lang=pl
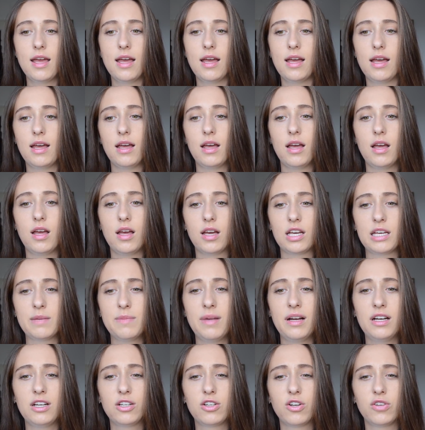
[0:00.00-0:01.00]
e,
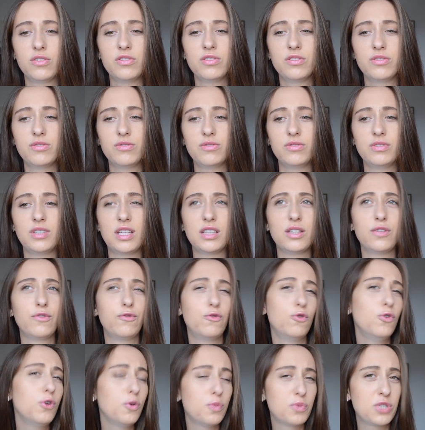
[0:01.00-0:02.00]
chyba tylko na
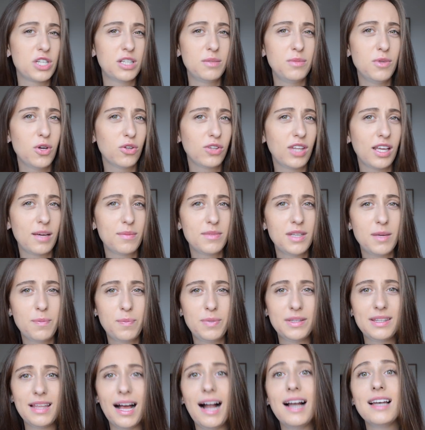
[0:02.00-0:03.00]
dwóch przedmiotach mnie
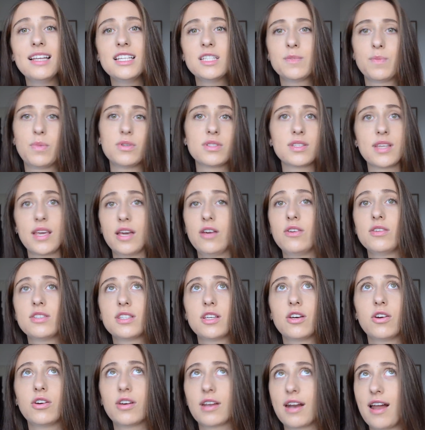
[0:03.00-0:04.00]
pytali z polskiego i z
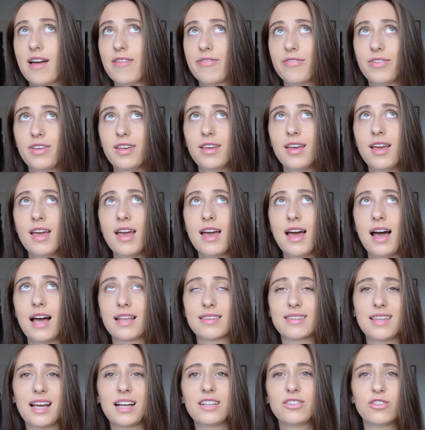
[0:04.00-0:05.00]
geografii,
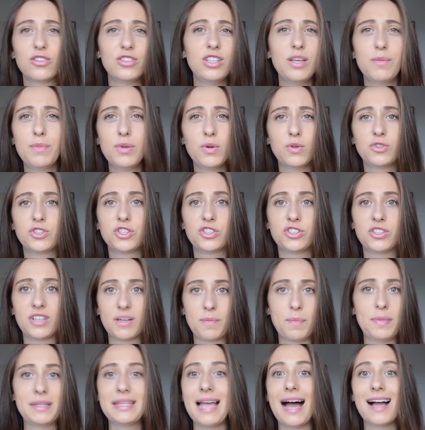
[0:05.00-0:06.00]
a tak to nie było oczywiście
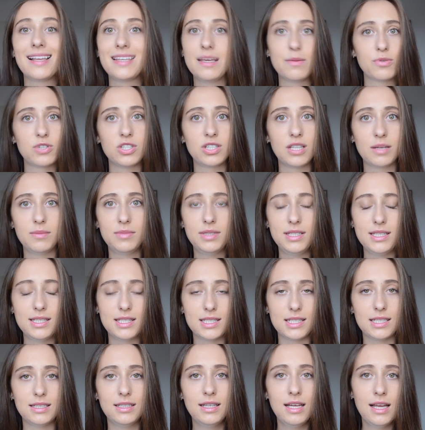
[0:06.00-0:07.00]
jak pytanie przy
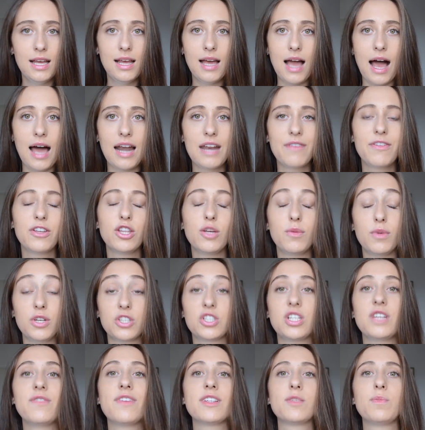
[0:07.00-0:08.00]
tablicy, ale wiadomo,
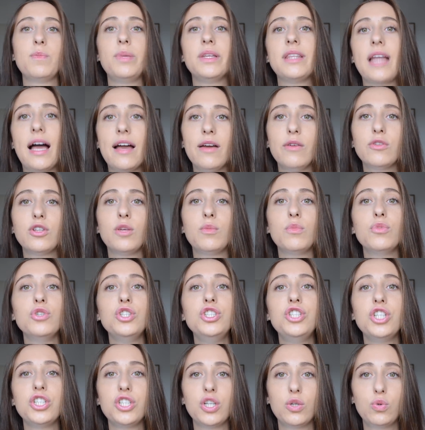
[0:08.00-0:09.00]
jeżeli Was pytają, to
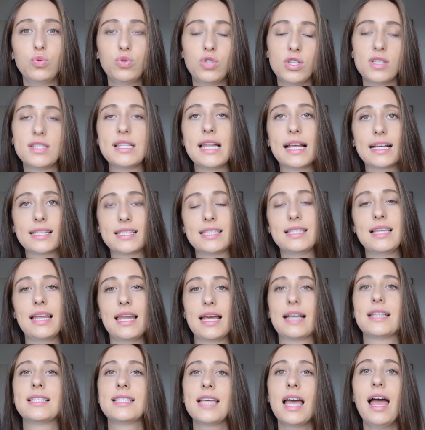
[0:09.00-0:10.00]
musicie się uczyć lekcji na
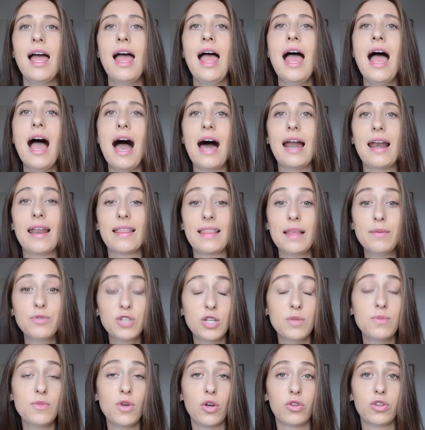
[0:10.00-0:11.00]
lekcję, ale te
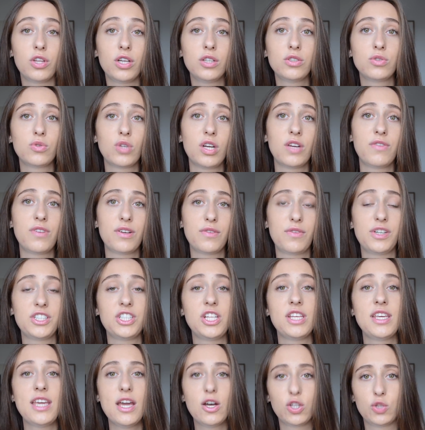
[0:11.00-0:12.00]
przedmioty, z których Was
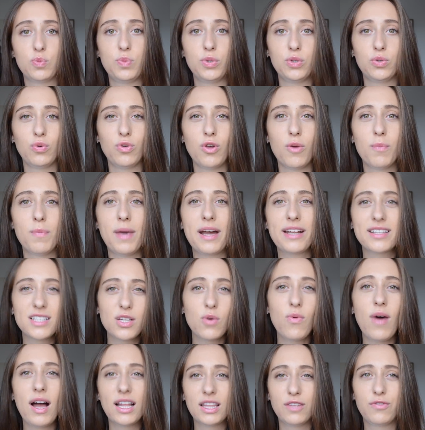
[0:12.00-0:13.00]
właśnie nie odpytują,
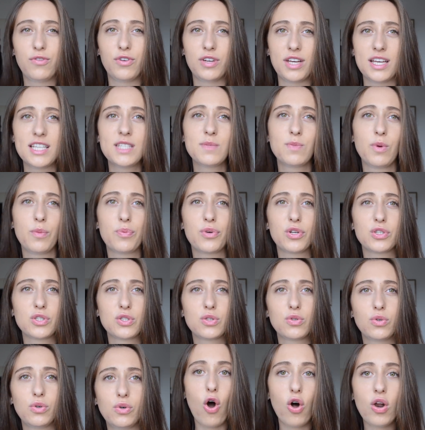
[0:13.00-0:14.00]
bardzo łatwo jest po
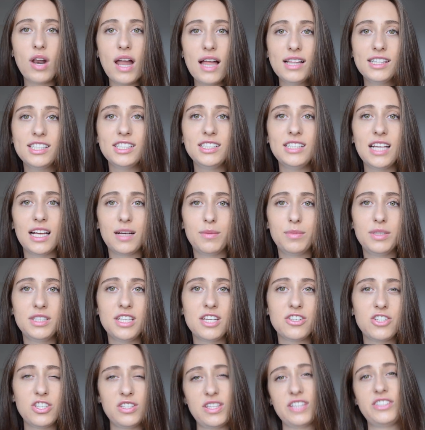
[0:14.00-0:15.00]
prostu olać i jakby
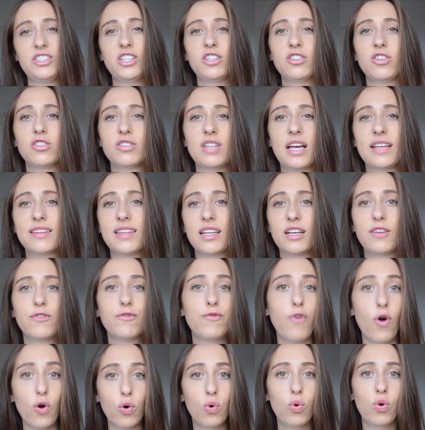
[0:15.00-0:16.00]
nie czytać tych notatek
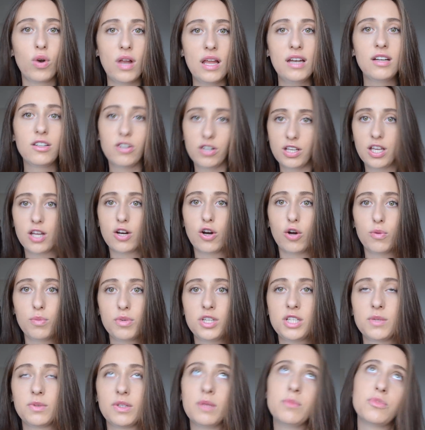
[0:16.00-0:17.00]
w ogóle, tylko je
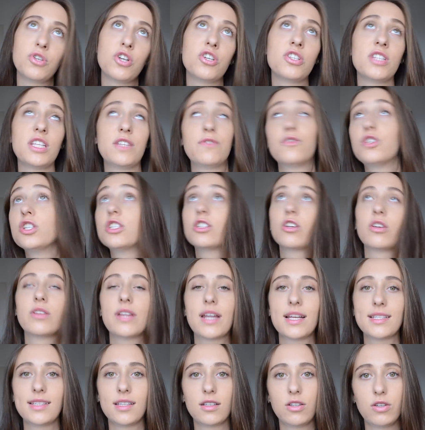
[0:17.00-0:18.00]
robić, potem przeczytać wszystko
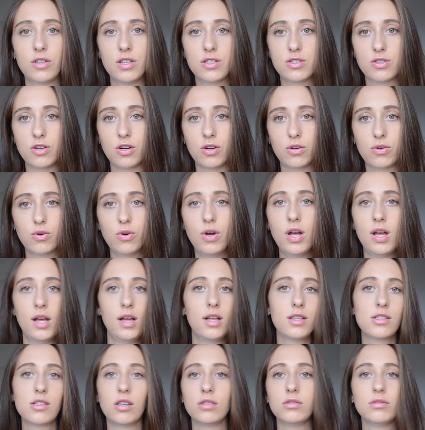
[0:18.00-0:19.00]
naraz na koniec roku,
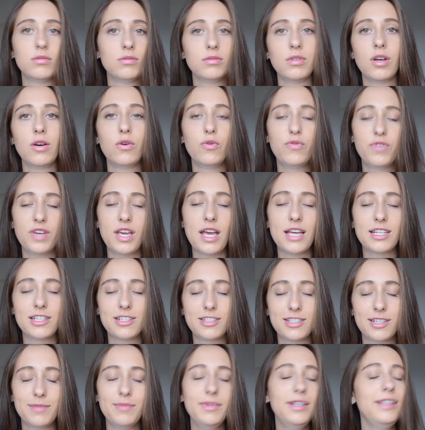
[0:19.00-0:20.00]
co
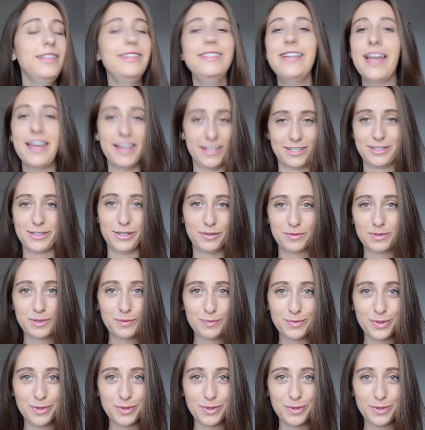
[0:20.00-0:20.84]
uwierzcie mi, nie jest dobrym